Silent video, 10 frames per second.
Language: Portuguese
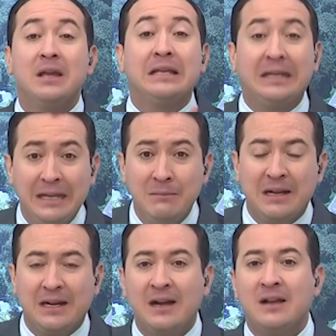
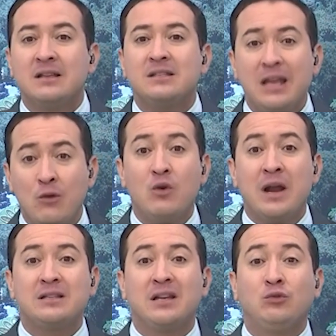química,
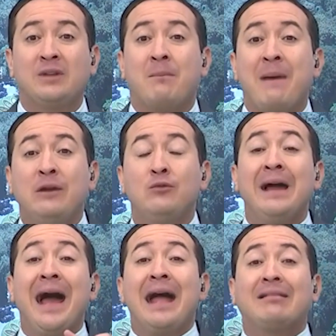segurança do trabalho,
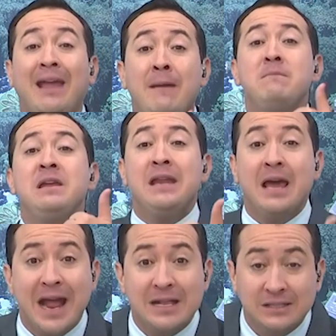até
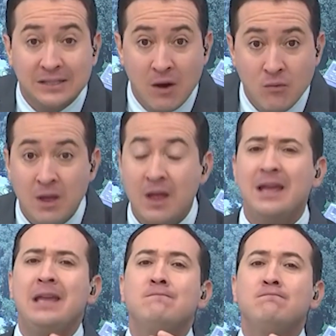mineração
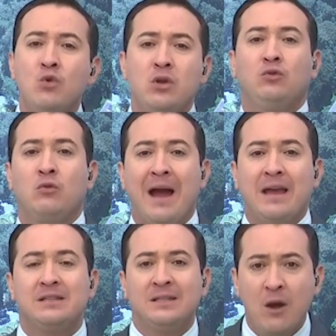e muito
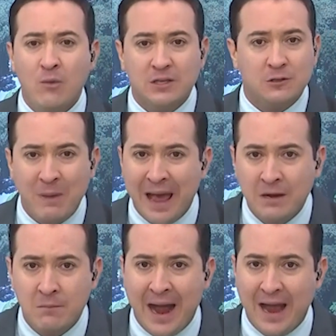mais. Não
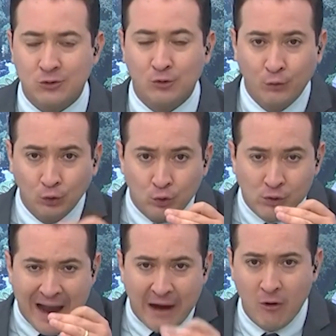espere mais, o
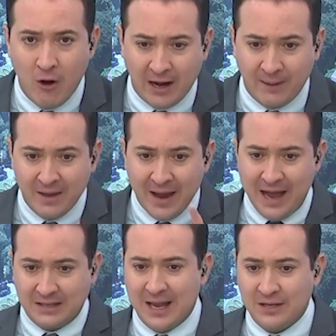futuro é agora.
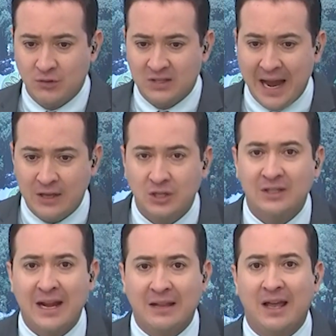Acesse o site que
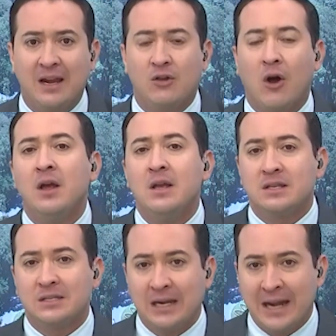está na tela aqui, ó,
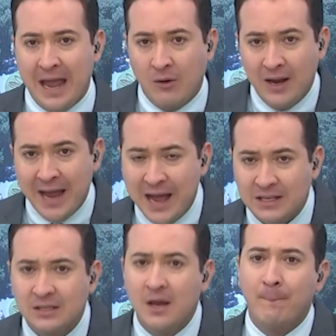
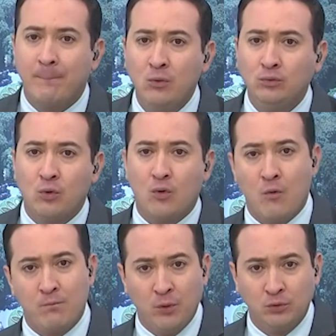
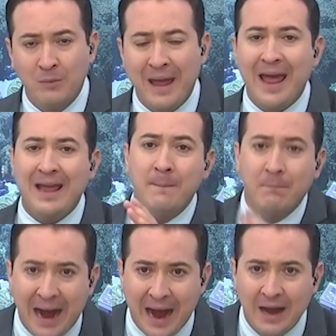senaigoiascombr
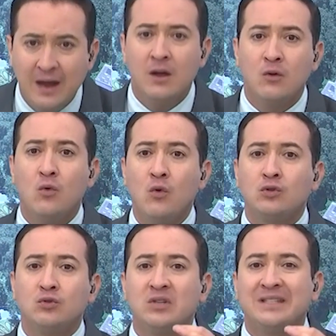barra
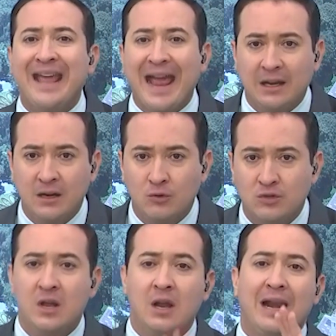cursos
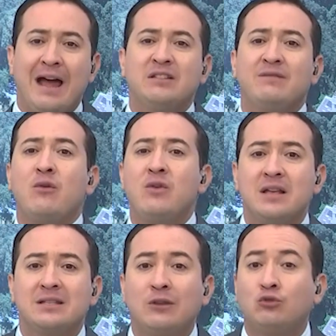técnicos. Lá você vai
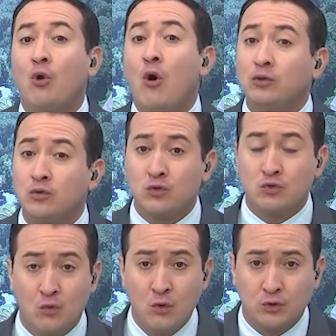conhecer todos
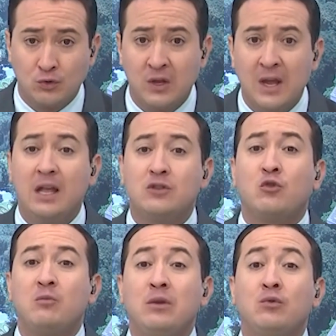os cursos e
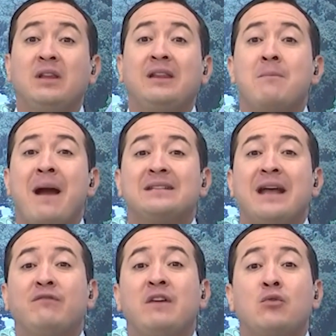descobrir o que tem mais a ver